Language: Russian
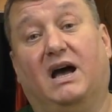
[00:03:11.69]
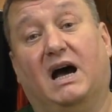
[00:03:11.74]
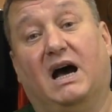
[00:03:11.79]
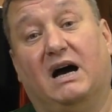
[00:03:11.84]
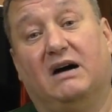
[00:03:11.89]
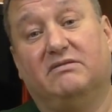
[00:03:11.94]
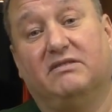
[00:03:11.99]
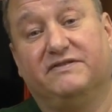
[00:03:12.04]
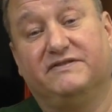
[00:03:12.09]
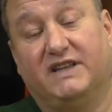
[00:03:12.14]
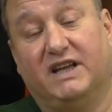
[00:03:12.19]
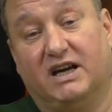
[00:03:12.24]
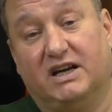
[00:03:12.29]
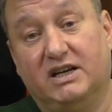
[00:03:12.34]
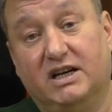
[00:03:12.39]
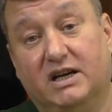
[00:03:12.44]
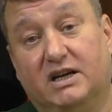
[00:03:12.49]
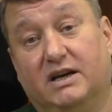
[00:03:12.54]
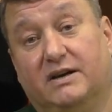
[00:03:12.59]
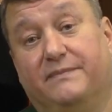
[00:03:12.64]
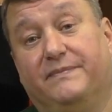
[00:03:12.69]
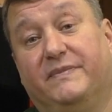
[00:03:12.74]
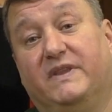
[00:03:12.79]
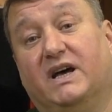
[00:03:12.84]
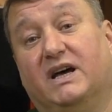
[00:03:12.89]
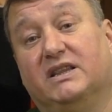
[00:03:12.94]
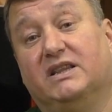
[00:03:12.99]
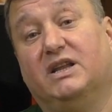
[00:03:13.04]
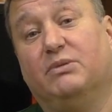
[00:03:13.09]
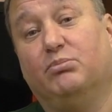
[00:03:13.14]
А во-вторых,
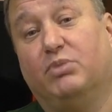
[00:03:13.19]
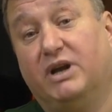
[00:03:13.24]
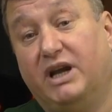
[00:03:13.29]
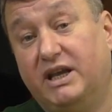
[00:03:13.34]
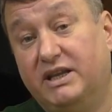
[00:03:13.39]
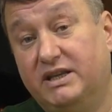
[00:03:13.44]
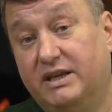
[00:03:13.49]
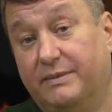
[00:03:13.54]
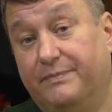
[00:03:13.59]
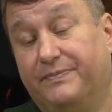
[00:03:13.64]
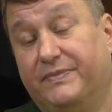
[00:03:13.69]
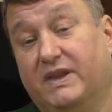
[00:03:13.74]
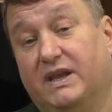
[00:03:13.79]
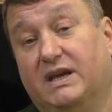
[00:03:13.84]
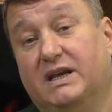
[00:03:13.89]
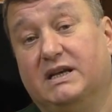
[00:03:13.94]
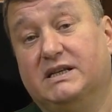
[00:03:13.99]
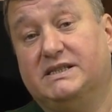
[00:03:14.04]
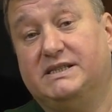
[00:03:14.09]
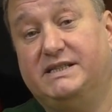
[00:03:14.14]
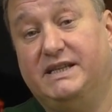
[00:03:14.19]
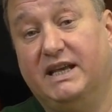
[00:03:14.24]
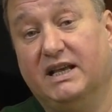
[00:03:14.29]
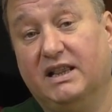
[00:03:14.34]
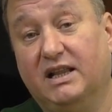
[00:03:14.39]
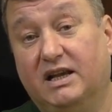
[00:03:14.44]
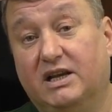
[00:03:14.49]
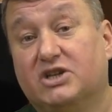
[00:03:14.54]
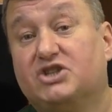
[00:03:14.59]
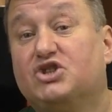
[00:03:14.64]
данный бренди
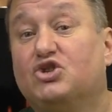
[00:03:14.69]
сделали,